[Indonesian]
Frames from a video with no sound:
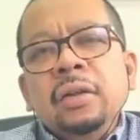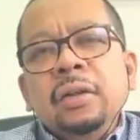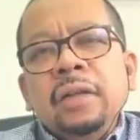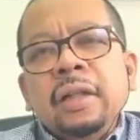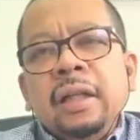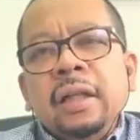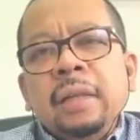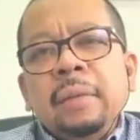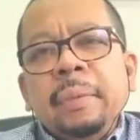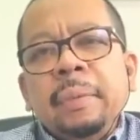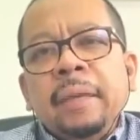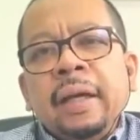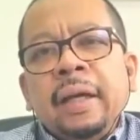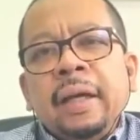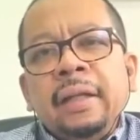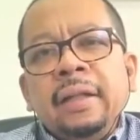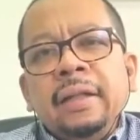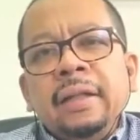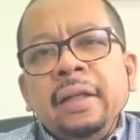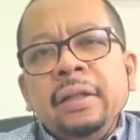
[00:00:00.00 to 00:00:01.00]
Anggota
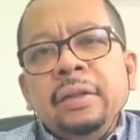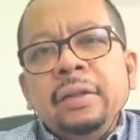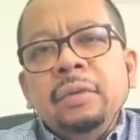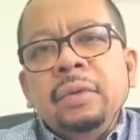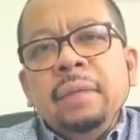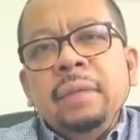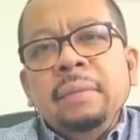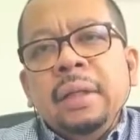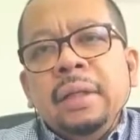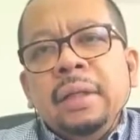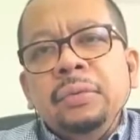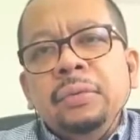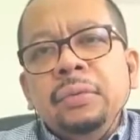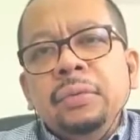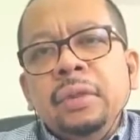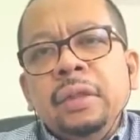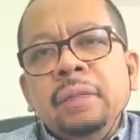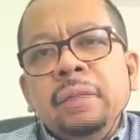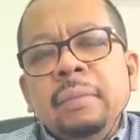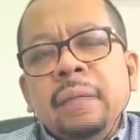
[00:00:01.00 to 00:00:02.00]
DPR-nya itu
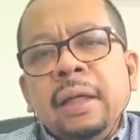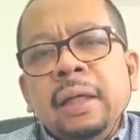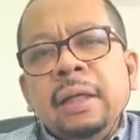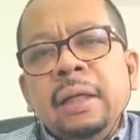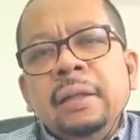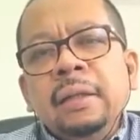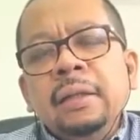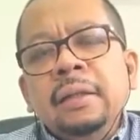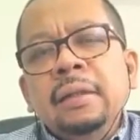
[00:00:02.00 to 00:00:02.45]
575,